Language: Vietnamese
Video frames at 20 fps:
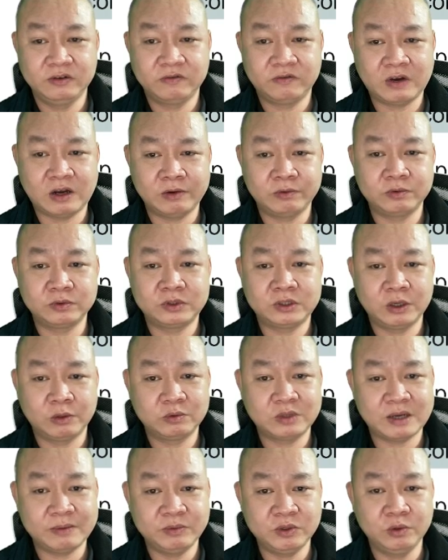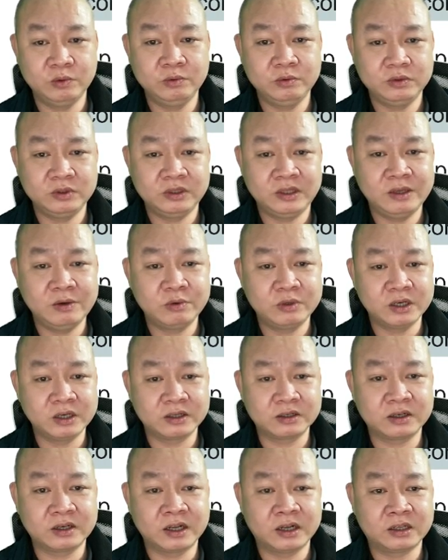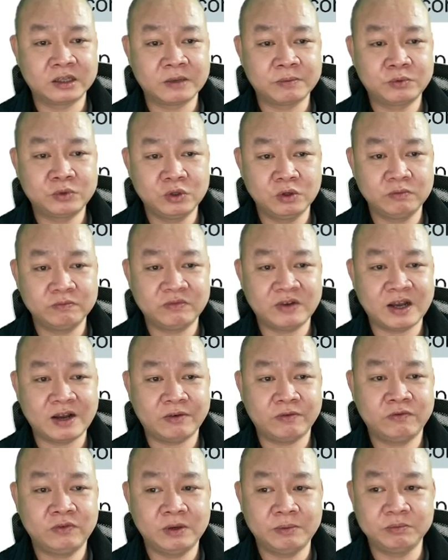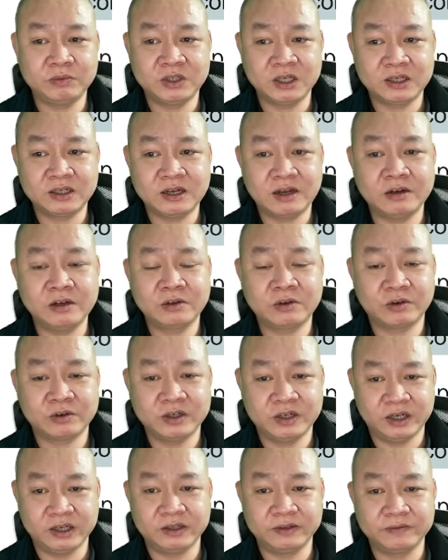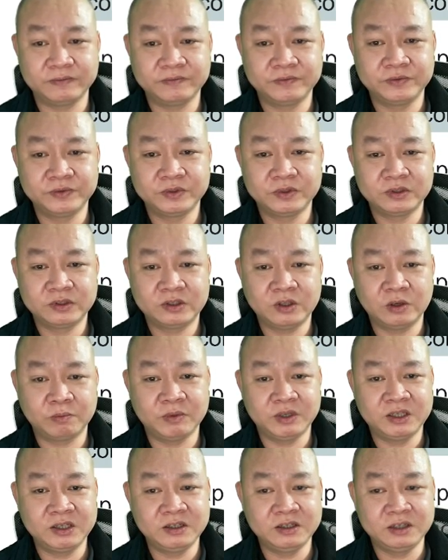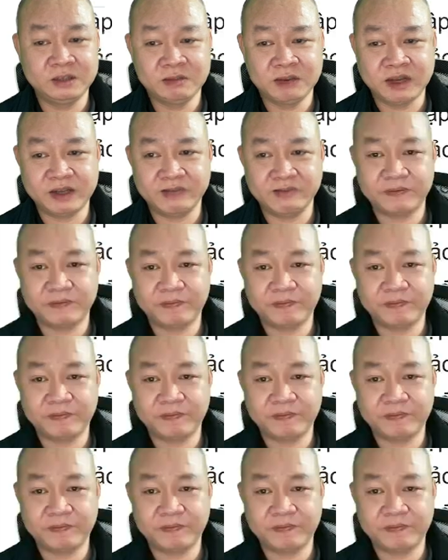Phòng chống tham nhũng, tiêu cực cần tập trung vào phẩm chất đạo đức con người, Tổng Bí thư nhấn mạnh.